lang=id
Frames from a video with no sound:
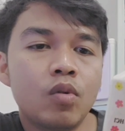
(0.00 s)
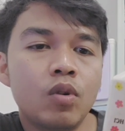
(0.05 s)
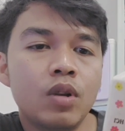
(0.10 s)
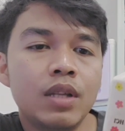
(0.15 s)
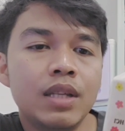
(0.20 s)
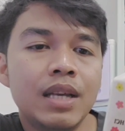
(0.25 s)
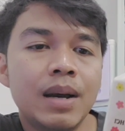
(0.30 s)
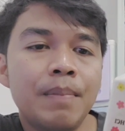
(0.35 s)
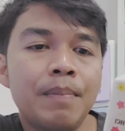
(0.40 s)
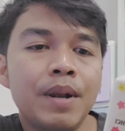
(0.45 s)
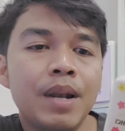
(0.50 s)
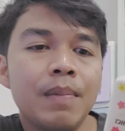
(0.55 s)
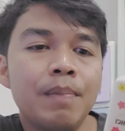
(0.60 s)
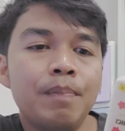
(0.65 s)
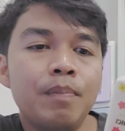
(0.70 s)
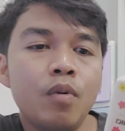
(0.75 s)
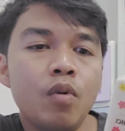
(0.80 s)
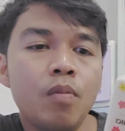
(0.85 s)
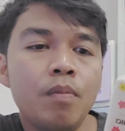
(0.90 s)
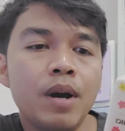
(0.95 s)
kulit yang
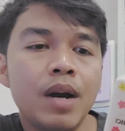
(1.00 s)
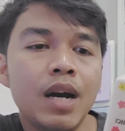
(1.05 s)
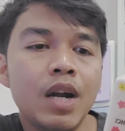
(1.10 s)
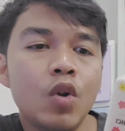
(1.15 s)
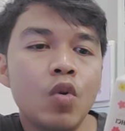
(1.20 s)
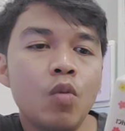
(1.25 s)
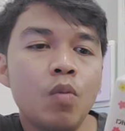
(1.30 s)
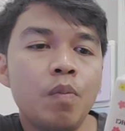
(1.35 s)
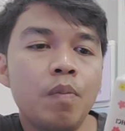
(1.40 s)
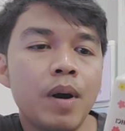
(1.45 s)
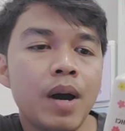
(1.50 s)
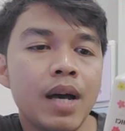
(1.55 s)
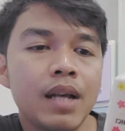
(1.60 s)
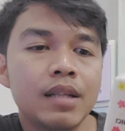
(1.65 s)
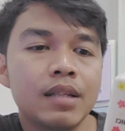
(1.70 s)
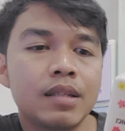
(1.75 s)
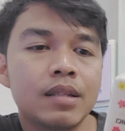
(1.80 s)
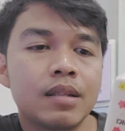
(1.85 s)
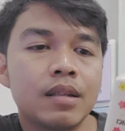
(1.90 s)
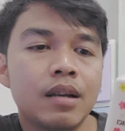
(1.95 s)
melepuh
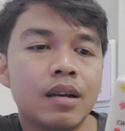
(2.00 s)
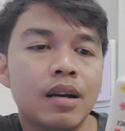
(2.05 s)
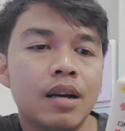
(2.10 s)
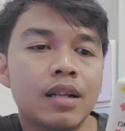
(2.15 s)
mengelupas